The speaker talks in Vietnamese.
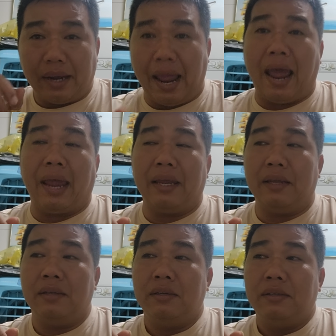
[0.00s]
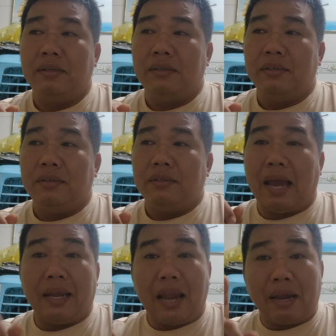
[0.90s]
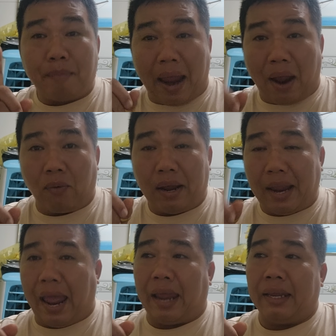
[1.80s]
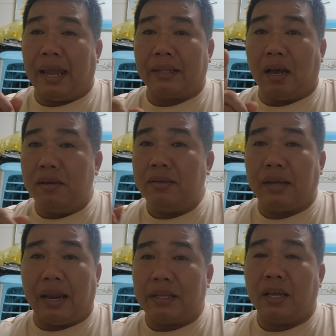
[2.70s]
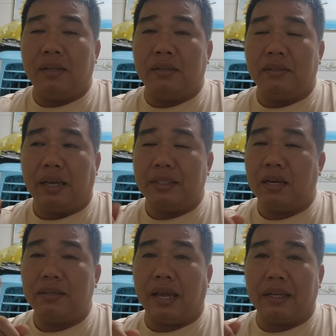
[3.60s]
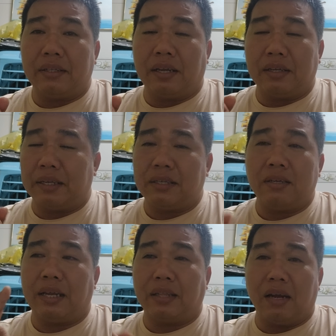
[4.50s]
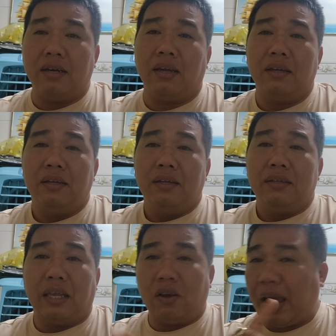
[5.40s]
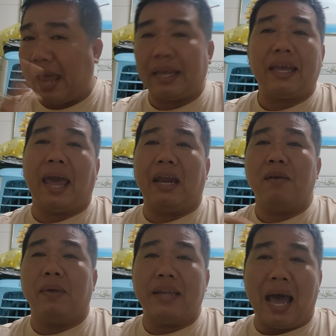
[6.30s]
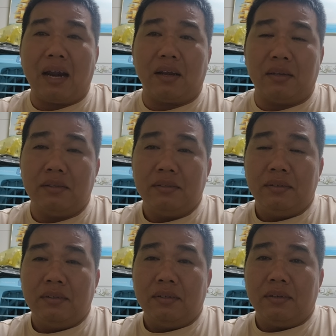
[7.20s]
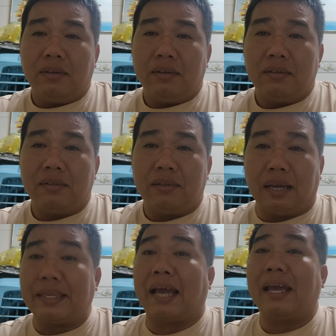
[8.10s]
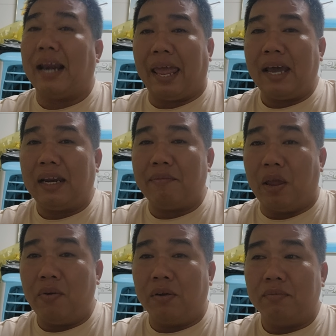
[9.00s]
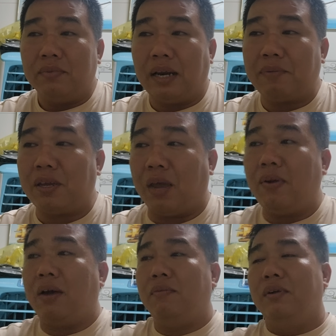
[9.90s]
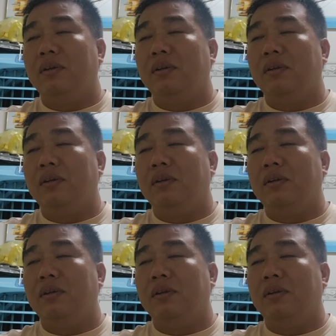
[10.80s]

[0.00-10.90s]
ngày đá đá màu đá ngày ngày tử ngày sinh ngày sinh ngày, ngày sinh ngày tử thôi chỉ có hai cái ngày đó mình đã thôi ngày chẳng ngày lẻ em hiểu không anh chưa hiểu đâu